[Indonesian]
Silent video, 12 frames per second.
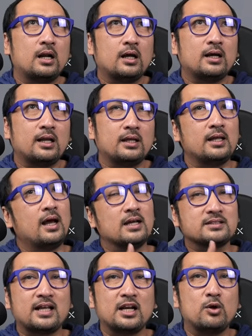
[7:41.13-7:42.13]
Klik-klik ya
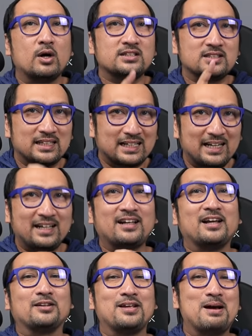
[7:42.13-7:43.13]
nggak sekali doang sih, ceklik
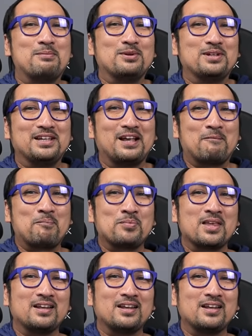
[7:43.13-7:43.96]
gitu ya bunyinya.